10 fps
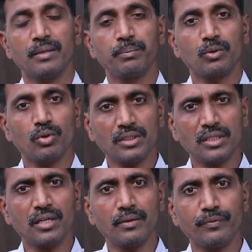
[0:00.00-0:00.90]
ఇప్పుడు
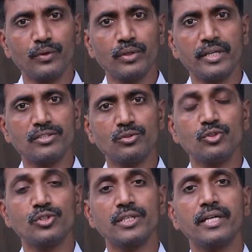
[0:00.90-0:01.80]
కొత్తగా ఫ్యూ డేస్ నుంచి
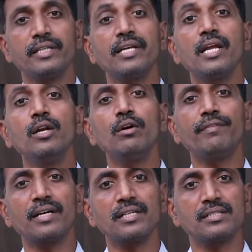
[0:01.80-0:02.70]
చూసినట్టయితే ఎల్లో
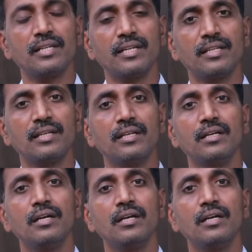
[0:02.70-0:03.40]
ఫంగస్ అనేది